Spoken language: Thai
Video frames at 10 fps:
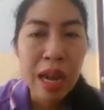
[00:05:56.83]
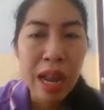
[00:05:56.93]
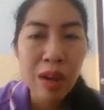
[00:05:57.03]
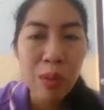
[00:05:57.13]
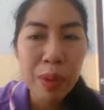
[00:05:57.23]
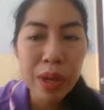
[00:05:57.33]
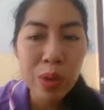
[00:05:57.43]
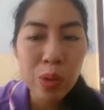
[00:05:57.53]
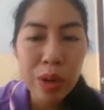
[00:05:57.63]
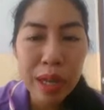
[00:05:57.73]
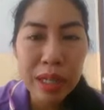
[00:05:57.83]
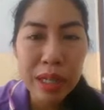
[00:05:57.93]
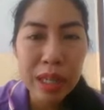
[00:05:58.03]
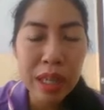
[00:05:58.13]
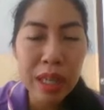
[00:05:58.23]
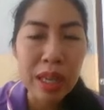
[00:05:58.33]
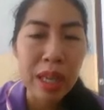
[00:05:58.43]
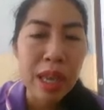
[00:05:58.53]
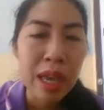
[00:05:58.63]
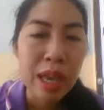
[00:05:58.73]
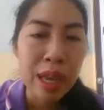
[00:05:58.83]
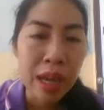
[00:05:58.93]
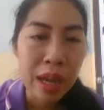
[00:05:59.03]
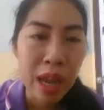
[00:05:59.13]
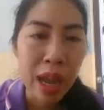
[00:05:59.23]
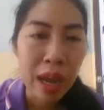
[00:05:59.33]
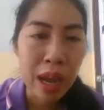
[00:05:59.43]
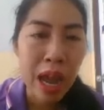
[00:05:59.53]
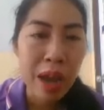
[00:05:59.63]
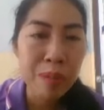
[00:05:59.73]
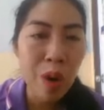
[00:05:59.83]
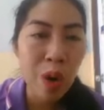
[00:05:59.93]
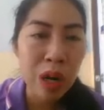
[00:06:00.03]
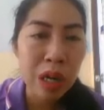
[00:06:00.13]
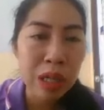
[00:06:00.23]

เราไปดูกันที่คำก่อนเล